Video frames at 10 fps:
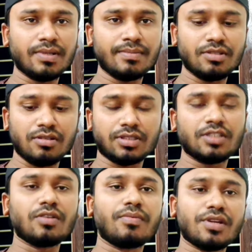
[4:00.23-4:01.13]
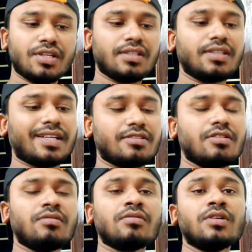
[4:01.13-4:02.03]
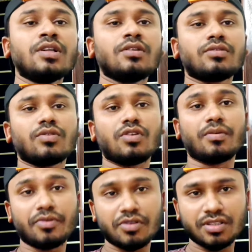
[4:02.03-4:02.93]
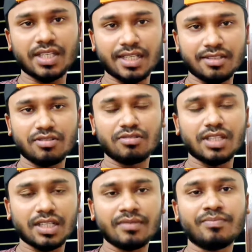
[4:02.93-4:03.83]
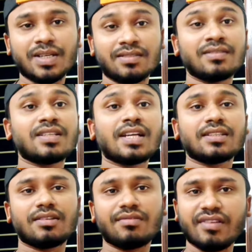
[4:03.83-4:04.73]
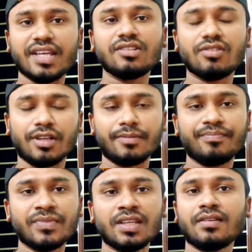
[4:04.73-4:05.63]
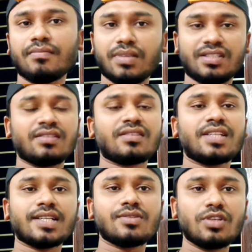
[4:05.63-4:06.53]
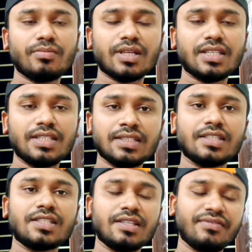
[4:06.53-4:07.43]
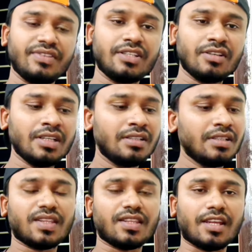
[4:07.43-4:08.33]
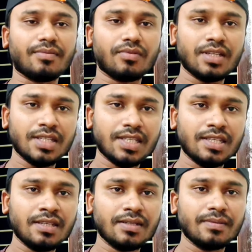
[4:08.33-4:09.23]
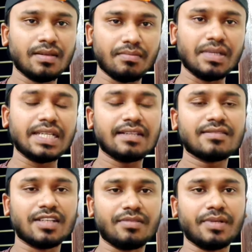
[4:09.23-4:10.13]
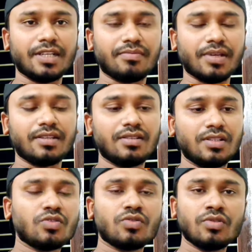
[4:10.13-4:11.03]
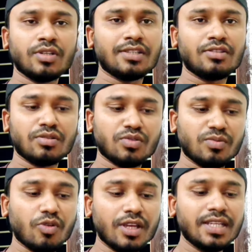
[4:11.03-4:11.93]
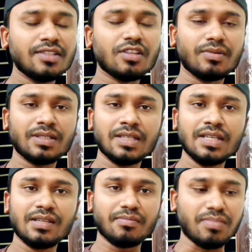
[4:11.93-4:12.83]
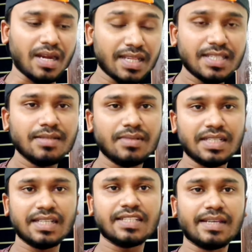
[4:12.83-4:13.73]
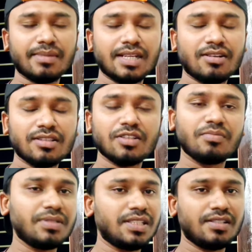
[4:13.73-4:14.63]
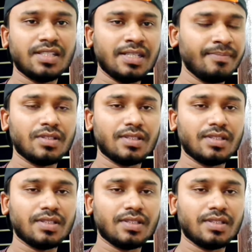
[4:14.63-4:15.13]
প্রবলেম ছিল অর্থাৎ অপারেশনের দাগ ছিল তো অপারেশনের দাগের জন্য তাকে পাঁচ হাজার টাকা তার ফাইন করে পাঁচ হাজার টাকা জরিমানা দিয়েছে সে ফিট হয় তারপরেই সে মেডিকেল সার্টিফিকেট পায় তো এটার জন্য কোনো ভয় নেই তবে বাংলাদেশে মেডিকেলে ঝামেলা করা থেকে বিদেশে